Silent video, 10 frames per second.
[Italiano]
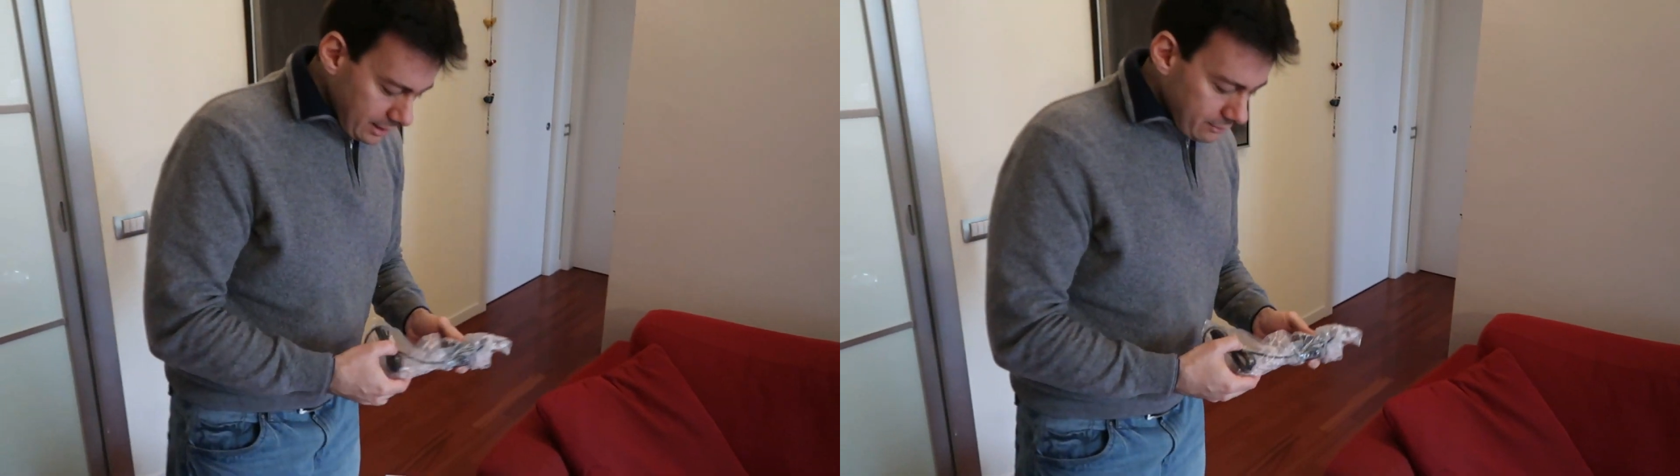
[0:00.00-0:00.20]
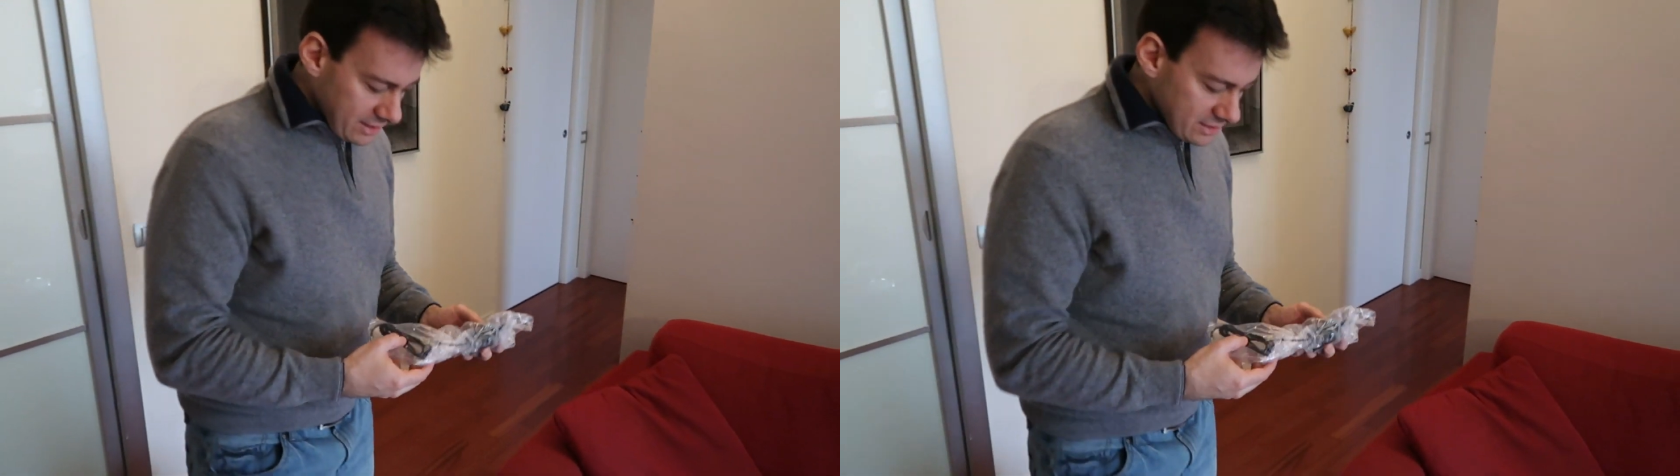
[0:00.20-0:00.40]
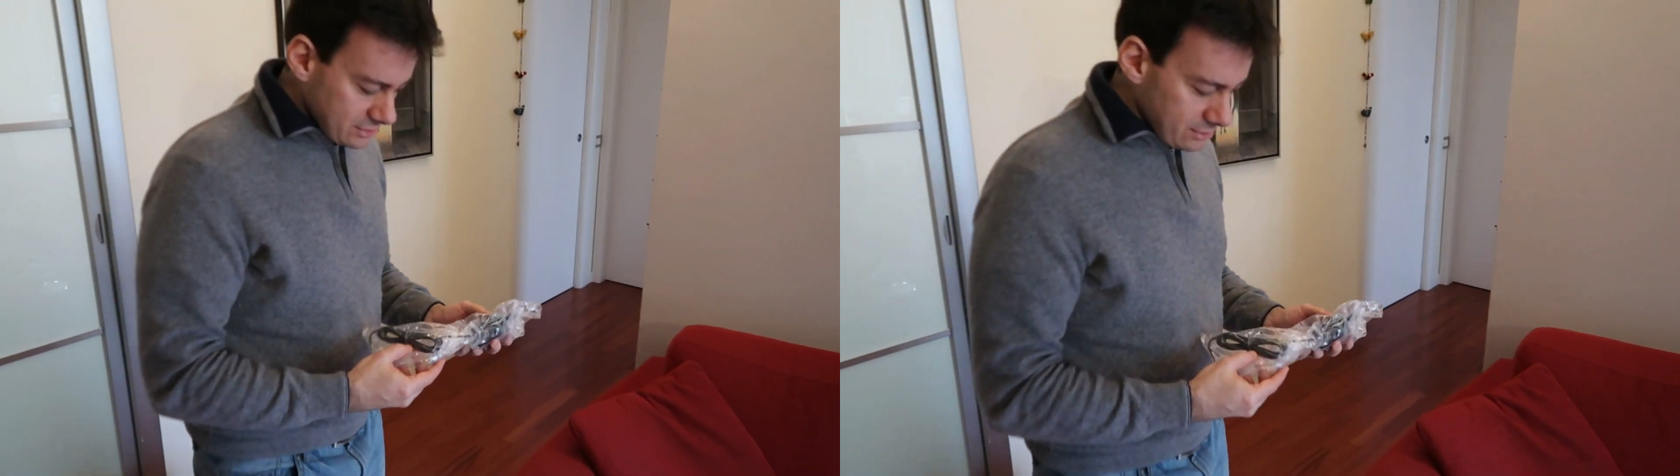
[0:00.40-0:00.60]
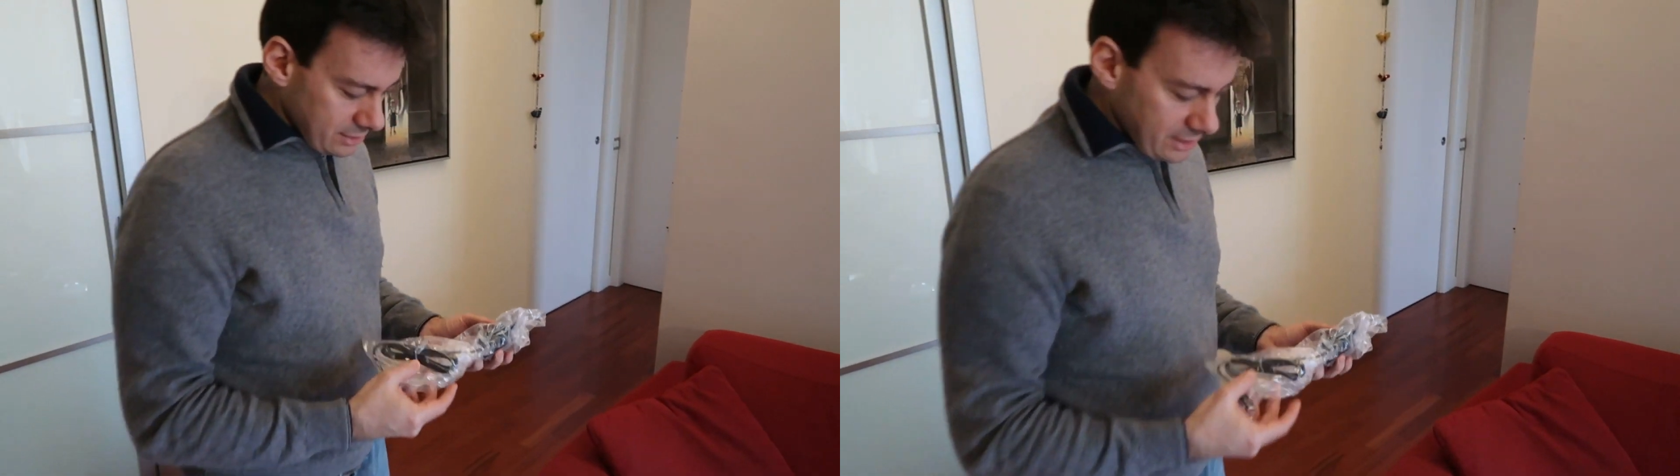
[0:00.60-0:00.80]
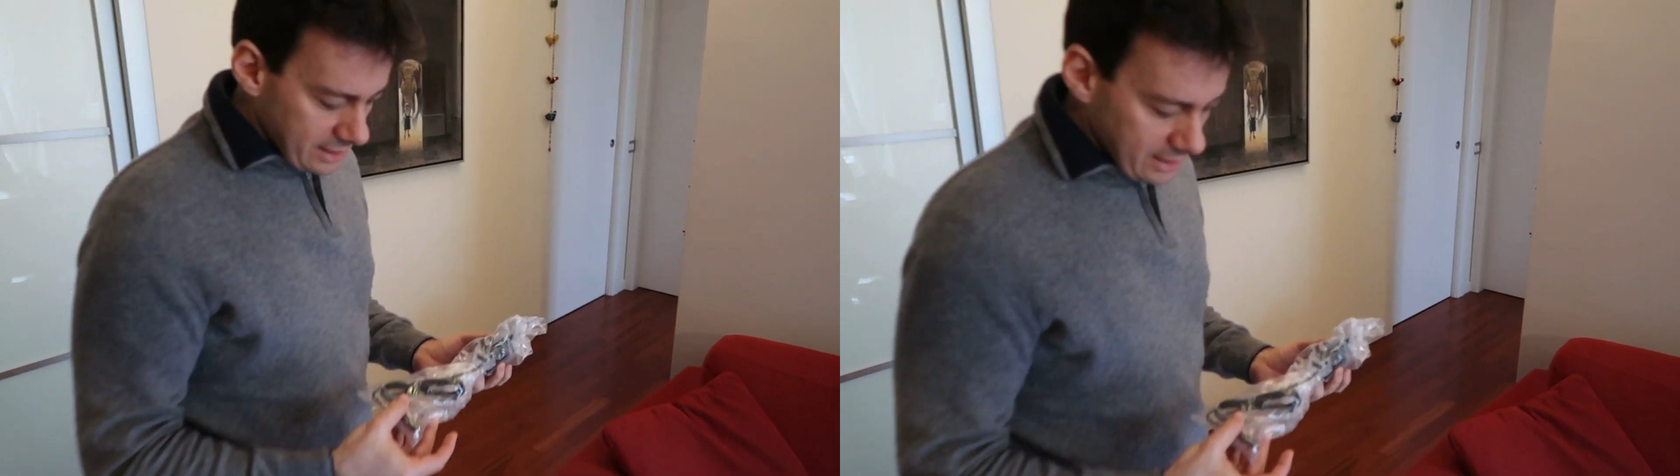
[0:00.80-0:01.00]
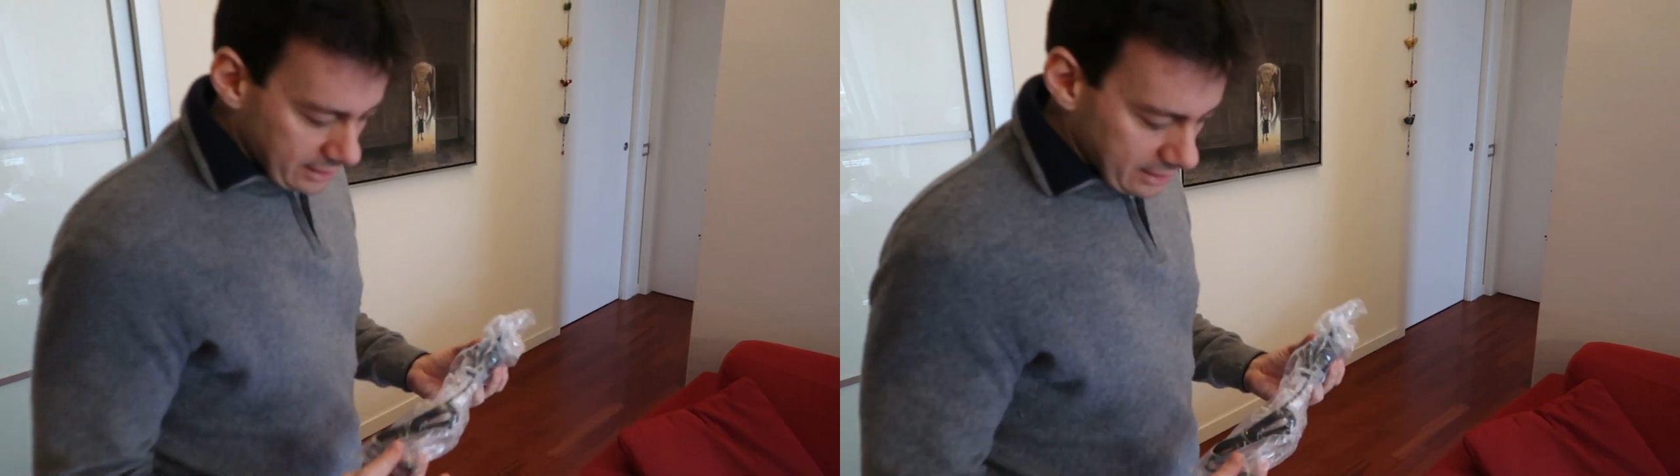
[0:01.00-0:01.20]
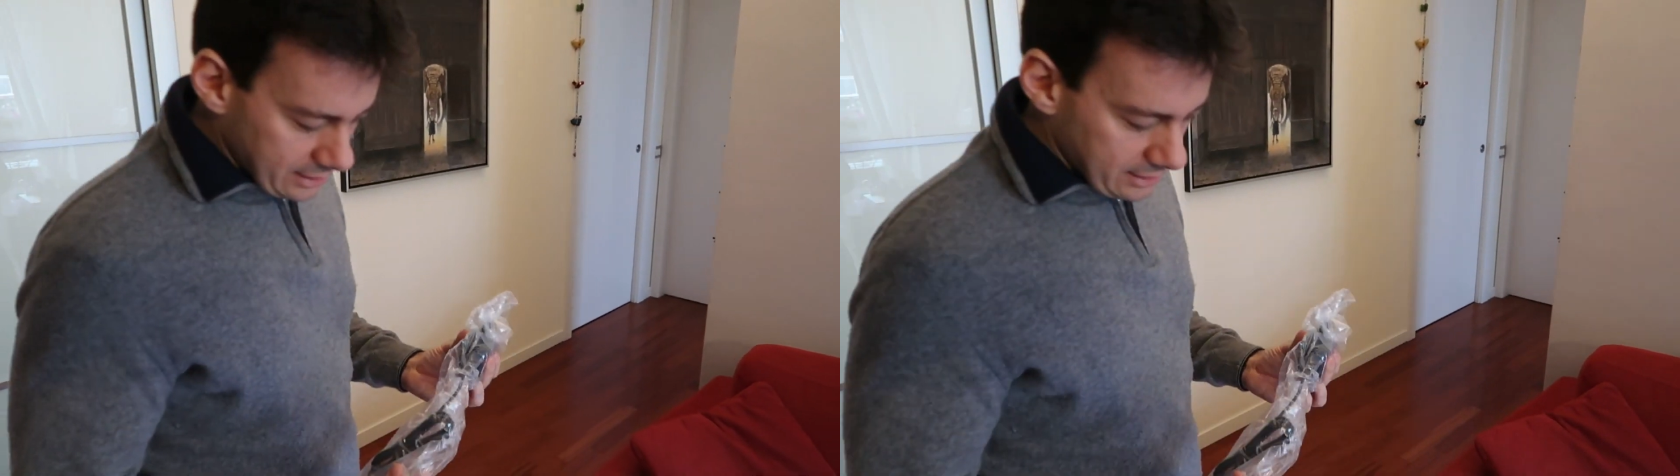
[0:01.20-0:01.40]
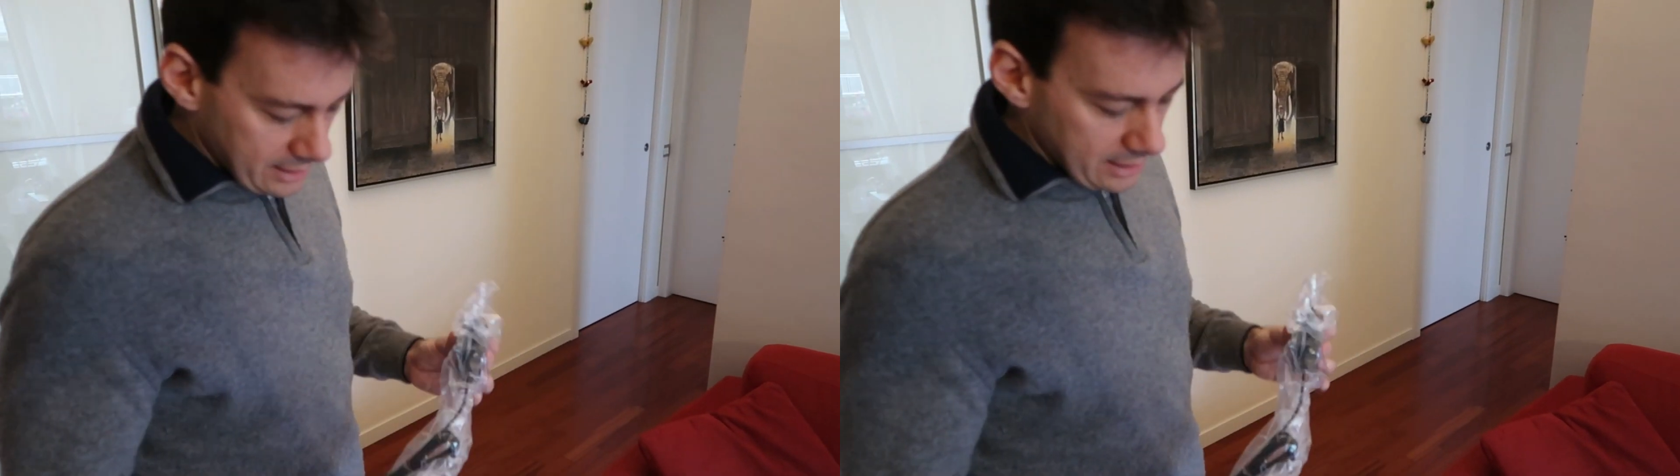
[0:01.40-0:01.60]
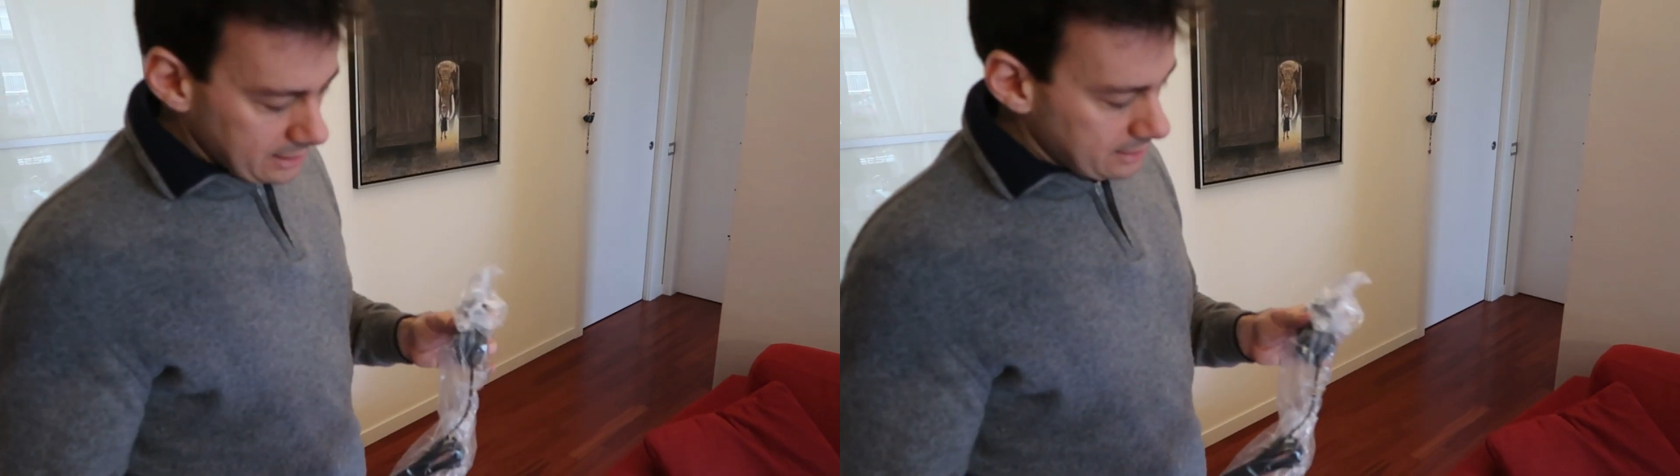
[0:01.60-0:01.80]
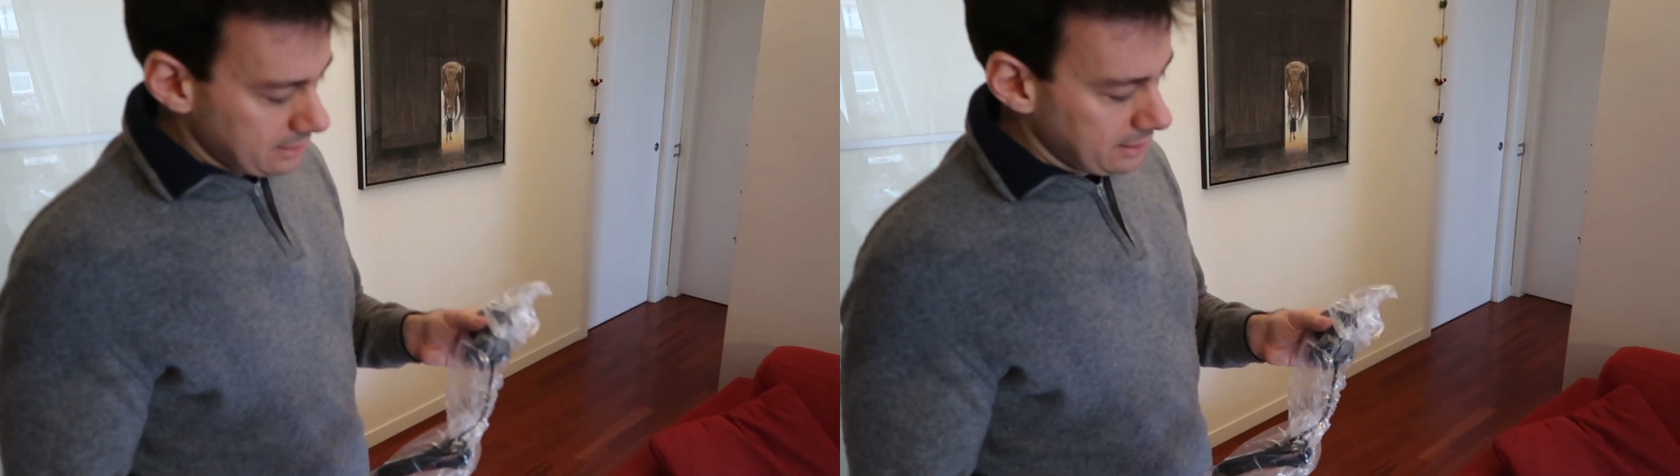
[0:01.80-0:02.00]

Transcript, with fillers: e questo direi che è